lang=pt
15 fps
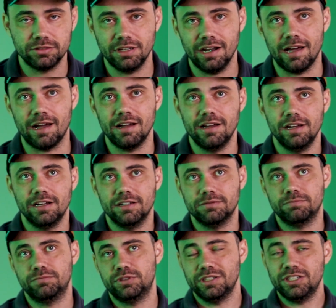Sei lá,
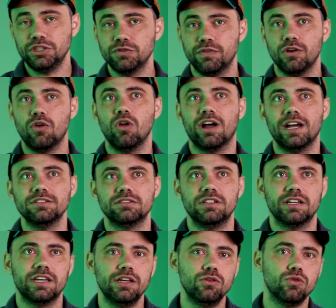se a gente for colocar isso
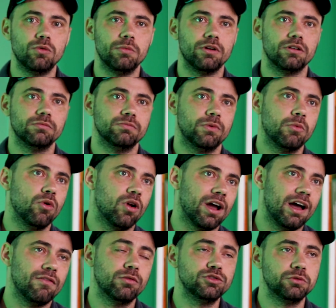daqui em número, vamos
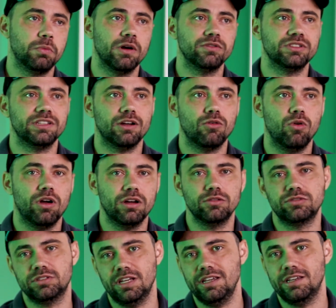colocar, vamos supor que você está
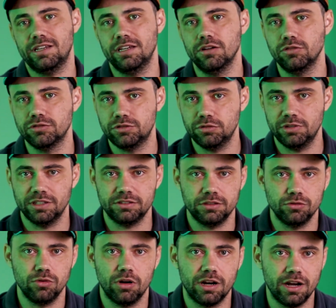colocando 100 quilos de um
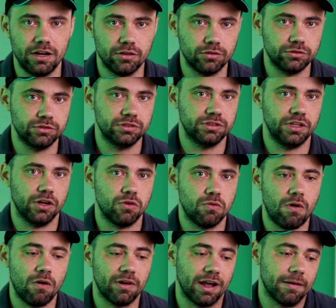resíduo orgânico, de um esterco
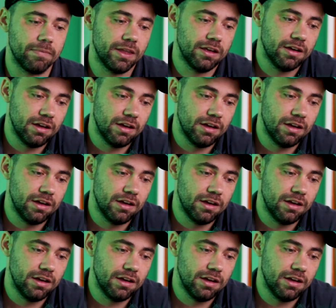qualquer.